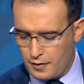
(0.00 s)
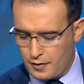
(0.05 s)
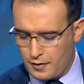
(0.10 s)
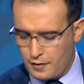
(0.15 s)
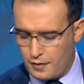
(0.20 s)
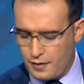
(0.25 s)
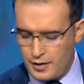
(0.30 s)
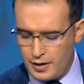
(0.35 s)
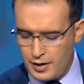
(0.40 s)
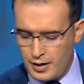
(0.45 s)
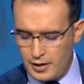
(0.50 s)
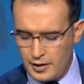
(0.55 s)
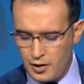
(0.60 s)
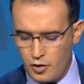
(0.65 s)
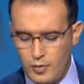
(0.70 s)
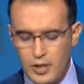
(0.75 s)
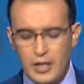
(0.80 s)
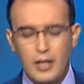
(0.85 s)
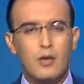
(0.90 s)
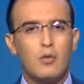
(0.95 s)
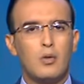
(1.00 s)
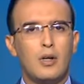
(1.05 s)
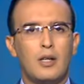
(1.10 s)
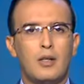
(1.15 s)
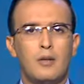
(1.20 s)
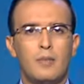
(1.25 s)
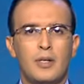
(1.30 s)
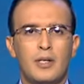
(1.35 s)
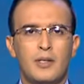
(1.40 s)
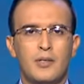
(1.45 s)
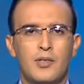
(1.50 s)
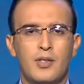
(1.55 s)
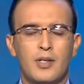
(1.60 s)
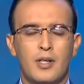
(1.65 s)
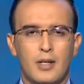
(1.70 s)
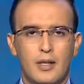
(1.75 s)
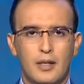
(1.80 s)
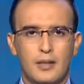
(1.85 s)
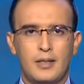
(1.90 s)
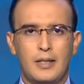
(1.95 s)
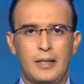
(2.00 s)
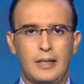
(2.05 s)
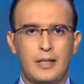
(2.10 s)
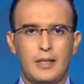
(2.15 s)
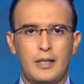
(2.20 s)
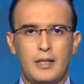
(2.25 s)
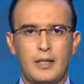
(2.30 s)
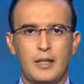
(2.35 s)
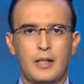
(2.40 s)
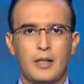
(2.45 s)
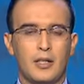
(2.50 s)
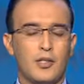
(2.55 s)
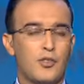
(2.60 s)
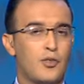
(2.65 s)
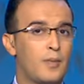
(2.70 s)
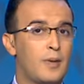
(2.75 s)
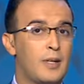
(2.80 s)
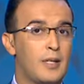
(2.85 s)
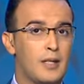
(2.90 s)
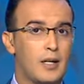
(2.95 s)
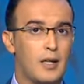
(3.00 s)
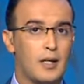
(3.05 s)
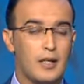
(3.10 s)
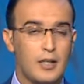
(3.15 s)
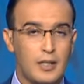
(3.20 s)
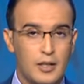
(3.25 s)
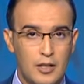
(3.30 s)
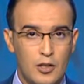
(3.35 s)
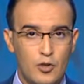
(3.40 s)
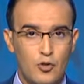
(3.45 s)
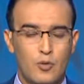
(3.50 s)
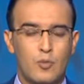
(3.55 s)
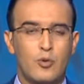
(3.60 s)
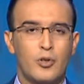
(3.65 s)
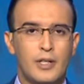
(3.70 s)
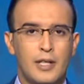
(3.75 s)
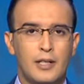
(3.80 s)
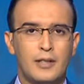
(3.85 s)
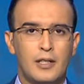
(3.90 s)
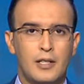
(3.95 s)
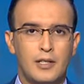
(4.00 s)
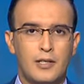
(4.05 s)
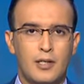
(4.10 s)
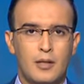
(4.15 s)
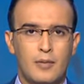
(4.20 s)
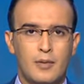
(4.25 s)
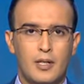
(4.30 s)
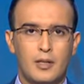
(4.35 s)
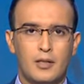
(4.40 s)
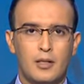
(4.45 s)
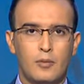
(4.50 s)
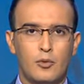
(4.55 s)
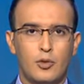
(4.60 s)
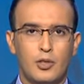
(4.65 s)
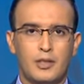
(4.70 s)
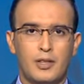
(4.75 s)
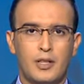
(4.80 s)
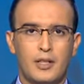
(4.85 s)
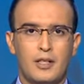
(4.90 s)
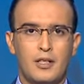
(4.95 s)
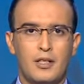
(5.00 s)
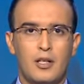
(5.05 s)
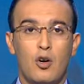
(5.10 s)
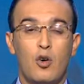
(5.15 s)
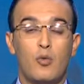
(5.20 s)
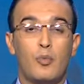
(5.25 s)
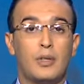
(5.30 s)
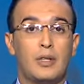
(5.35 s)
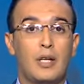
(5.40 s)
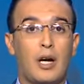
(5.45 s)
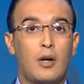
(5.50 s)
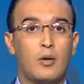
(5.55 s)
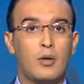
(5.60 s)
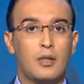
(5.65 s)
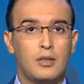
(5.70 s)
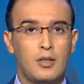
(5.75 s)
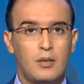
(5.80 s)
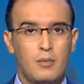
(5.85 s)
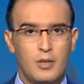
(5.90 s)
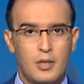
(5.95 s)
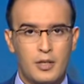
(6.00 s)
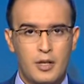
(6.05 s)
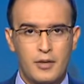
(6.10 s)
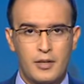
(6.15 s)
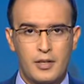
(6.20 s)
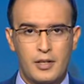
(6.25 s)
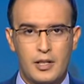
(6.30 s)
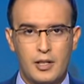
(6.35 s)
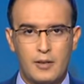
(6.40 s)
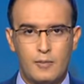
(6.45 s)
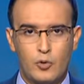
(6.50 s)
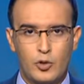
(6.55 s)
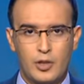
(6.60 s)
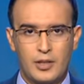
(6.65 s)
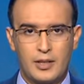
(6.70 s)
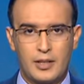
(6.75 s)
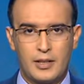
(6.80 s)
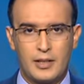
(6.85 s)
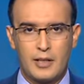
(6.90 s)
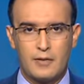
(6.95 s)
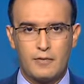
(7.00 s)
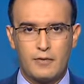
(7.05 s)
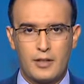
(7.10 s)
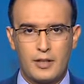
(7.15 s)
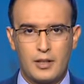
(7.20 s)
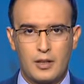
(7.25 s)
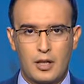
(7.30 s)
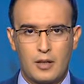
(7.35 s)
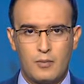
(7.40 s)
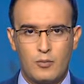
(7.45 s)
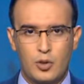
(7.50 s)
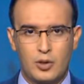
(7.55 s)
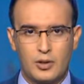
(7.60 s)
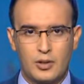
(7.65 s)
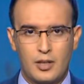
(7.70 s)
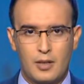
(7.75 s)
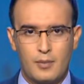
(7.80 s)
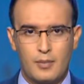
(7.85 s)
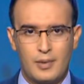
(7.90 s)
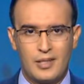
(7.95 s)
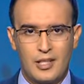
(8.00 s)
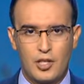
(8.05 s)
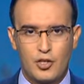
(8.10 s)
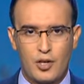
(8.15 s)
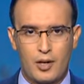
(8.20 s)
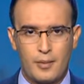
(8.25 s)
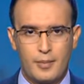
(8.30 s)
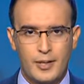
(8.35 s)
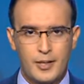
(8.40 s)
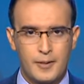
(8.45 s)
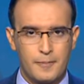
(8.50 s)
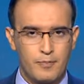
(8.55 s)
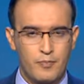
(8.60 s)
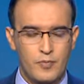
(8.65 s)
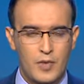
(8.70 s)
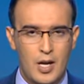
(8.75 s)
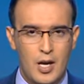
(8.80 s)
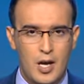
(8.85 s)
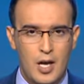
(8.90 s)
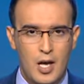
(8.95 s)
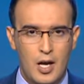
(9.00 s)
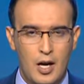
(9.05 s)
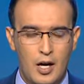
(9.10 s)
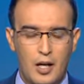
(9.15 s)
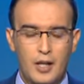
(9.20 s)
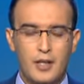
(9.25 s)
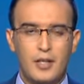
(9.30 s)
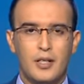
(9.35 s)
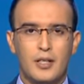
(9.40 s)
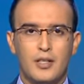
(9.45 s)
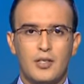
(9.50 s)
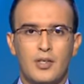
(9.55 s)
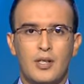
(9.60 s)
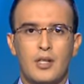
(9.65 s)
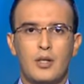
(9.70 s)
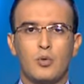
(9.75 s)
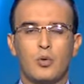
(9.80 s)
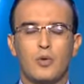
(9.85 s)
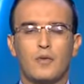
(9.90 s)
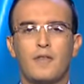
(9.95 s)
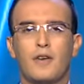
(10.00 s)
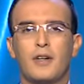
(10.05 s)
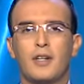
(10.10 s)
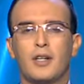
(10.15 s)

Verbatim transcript: في اليوم الأول من زيارته الرسمية إلى الجمهورية الإسلامية الموريتانية وبدعوة من نظيره الموريتاني الفريق المختار بلا شعبان حظي السيد الفريق